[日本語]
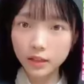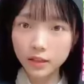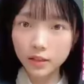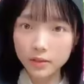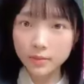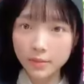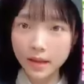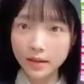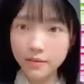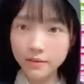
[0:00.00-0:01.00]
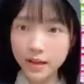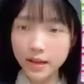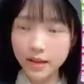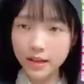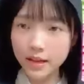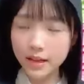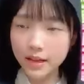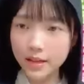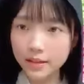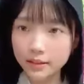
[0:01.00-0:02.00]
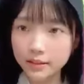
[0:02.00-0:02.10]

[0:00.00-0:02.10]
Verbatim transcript: こんばんは。